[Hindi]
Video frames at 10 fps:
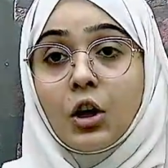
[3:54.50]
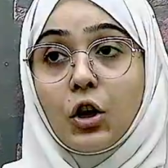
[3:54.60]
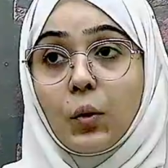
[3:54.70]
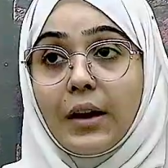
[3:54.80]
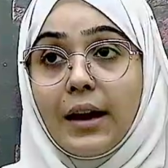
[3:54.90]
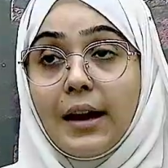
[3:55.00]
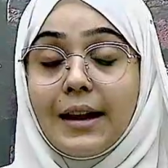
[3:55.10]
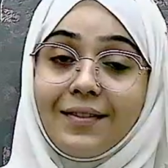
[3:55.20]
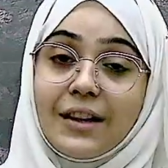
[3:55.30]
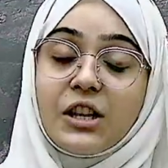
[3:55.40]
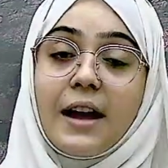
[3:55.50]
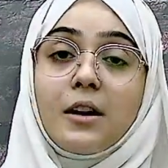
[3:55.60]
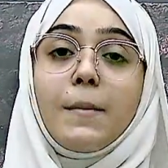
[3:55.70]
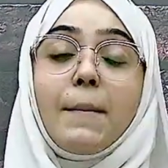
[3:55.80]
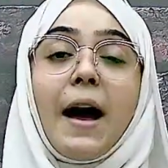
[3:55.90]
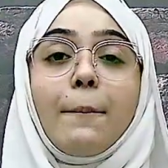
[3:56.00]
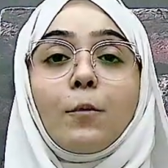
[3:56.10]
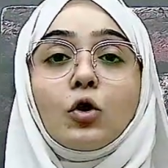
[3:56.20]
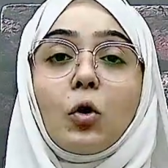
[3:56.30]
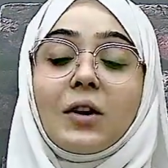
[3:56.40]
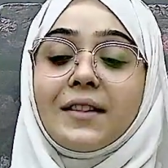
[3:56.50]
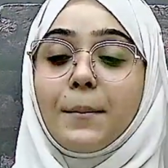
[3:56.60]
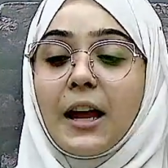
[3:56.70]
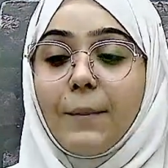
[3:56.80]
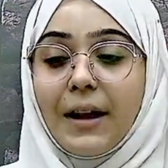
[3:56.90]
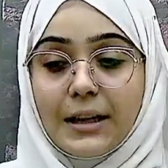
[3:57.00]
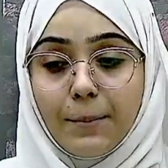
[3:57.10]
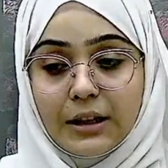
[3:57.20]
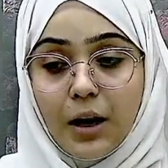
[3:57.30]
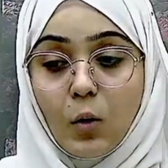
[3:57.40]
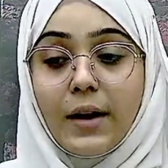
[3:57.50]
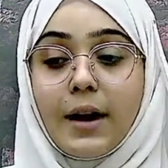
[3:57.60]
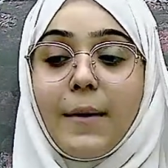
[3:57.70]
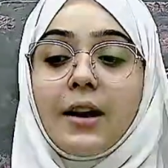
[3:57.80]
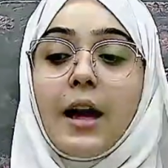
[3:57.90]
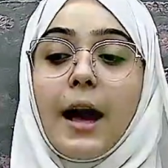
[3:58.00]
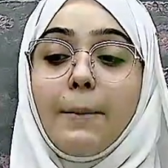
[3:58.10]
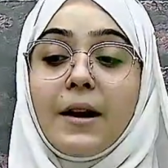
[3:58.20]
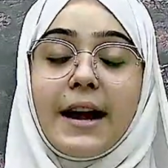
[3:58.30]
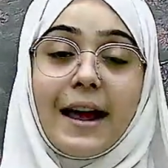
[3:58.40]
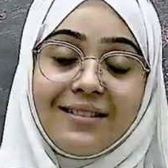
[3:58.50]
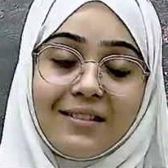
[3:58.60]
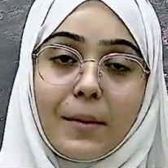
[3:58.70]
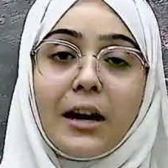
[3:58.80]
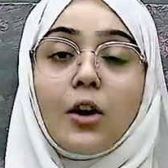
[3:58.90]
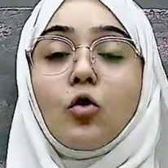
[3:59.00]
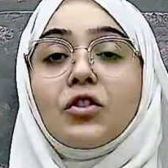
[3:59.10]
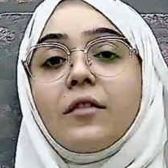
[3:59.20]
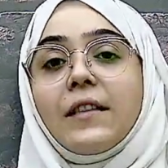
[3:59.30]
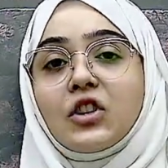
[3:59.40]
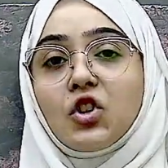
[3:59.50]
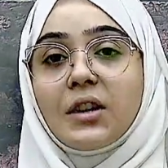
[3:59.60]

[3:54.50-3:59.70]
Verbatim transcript: क्योंकि इसी चैनल पे मैं आपको थोड़े समय के बाद ये बताऊंगी कि मैं अब नेक्स्ट मेरा कोर्स ऑफ एक्शन